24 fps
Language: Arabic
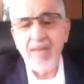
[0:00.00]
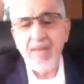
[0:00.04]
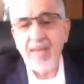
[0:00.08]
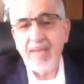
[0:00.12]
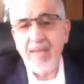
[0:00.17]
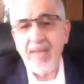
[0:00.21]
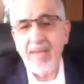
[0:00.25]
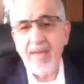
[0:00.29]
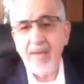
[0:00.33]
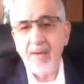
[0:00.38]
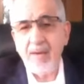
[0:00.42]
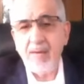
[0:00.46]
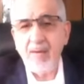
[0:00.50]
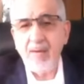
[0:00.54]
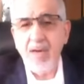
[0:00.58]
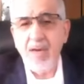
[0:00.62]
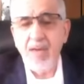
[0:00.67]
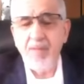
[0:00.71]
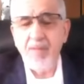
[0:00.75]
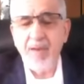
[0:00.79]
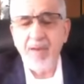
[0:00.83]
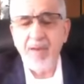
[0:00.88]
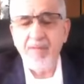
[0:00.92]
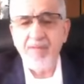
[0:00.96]
وهذا كان
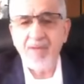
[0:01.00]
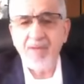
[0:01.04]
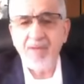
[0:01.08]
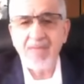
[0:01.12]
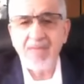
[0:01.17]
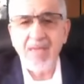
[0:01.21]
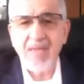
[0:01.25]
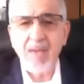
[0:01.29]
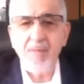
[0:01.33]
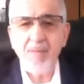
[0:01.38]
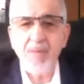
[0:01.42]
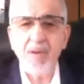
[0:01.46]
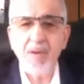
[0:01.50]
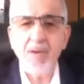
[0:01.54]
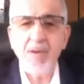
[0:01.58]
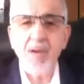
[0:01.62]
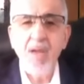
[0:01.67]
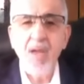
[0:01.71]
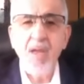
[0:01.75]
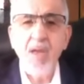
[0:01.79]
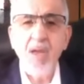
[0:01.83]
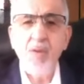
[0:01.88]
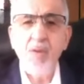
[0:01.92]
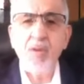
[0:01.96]
قائما في السابق،
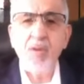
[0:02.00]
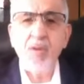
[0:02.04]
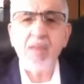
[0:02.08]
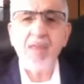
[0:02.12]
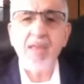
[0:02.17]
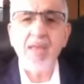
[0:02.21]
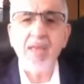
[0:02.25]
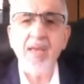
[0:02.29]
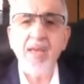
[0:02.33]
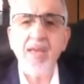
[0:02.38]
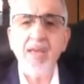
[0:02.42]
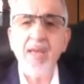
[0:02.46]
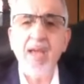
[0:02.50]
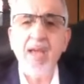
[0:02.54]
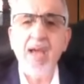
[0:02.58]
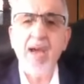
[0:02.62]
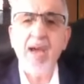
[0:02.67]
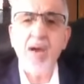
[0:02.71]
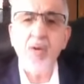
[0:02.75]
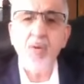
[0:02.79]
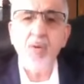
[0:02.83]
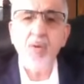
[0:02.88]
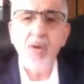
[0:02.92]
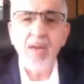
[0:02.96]
والثاني
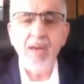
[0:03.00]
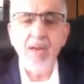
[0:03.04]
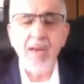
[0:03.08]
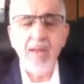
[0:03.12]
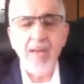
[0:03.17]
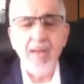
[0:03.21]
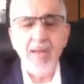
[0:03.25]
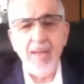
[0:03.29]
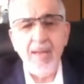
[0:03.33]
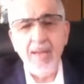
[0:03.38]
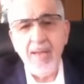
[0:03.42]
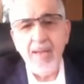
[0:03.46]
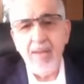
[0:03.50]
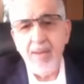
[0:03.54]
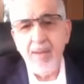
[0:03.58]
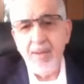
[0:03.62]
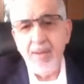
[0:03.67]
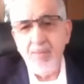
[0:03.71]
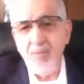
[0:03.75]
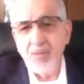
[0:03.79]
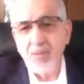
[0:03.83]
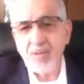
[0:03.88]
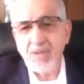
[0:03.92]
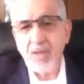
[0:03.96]
حول آه،
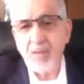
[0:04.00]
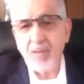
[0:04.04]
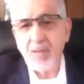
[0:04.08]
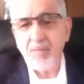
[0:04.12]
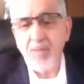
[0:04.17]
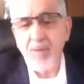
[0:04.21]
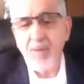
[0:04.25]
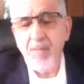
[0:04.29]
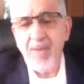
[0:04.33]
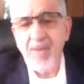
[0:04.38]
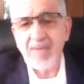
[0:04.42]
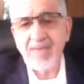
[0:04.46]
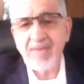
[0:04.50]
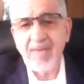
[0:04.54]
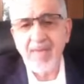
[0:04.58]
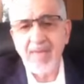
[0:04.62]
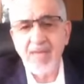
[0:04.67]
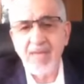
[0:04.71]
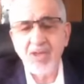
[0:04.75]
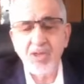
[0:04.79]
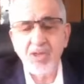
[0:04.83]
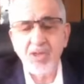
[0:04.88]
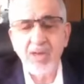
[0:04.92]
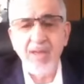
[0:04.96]
مستقبل ما
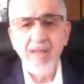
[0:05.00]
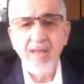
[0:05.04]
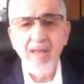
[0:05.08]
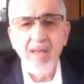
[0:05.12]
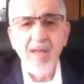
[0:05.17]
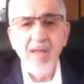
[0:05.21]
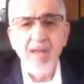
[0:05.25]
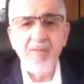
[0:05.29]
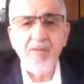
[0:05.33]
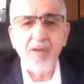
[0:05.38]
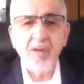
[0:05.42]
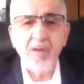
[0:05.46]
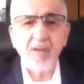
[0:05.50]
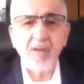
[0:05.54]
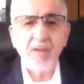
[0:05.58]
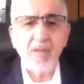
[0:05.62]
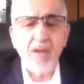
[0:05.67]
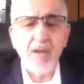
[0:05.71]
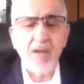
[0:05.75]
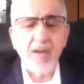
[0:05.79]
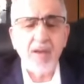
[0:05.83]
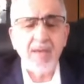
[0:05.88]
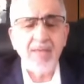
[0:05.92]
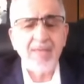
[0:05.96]
سيجري في
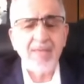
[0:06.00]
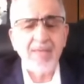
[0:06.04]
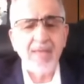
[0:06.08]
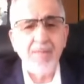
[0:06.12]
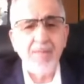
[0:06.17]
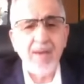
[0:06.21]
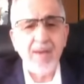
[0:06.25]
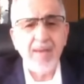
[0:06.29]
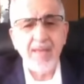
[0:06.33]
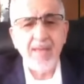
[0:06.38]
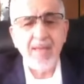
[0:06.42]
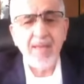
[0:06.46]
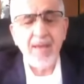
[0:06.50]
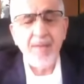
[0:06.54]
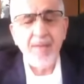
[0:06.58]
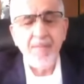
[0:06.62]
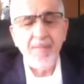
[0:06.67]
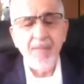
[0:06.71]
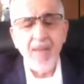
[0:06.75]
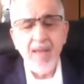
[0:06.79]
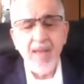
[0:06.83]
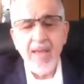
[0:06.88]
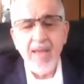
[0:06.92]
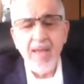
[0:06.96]
قطاع غزه بعد
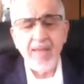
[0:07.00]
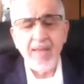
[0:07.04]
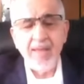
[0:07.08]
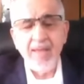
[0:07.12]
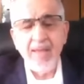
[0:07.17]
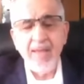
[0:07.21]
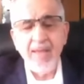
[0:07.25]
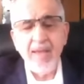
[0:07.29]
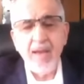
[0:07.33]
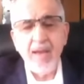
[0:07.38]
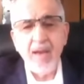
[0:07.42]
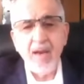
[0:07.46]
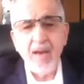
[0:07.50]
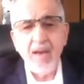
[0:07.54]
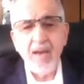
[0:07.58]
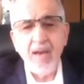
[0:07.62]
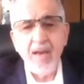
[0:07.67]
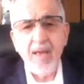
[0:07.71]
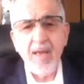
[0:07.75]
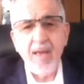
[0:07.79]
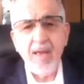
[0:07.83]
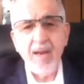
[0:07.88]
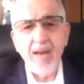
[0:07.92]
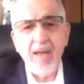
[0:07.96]
هذا هذه
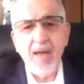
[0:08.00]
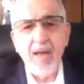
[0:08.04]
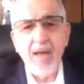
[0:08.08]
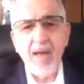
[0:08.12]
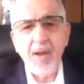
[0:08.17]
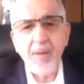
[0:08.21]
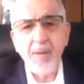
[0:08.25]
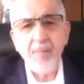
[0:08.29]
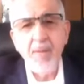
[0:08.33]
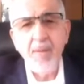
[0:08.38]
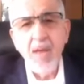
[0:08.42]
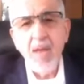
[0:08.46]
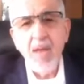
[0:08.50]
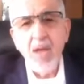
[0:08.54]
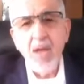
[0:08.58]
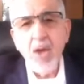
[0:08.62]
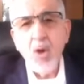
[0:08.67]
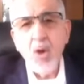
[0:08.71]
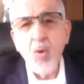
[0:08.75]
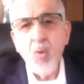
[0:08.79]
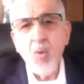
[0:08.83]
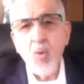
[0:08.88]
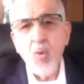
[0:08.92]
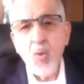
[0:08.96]
الحرب
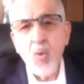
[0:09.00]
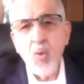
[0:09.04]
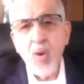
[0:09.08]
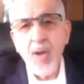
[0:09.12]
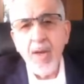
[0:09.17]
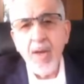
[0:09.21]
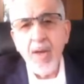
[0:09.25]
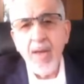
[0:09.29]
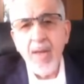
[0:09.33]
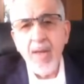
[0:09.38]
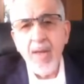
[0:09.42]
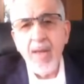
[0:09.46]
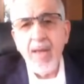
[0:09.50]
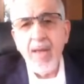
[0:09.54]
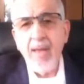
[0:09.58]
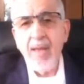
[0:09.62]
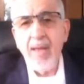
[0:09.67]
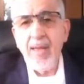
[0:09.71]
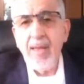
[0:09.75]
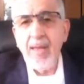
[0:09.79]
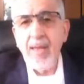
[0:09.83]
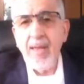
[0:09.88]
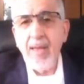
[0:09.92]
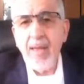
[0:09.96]
و
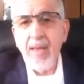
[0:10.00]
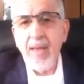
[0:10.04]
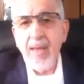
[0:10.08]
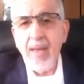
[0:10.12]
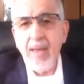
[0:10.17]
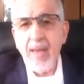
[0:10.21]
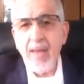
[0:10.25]
آه،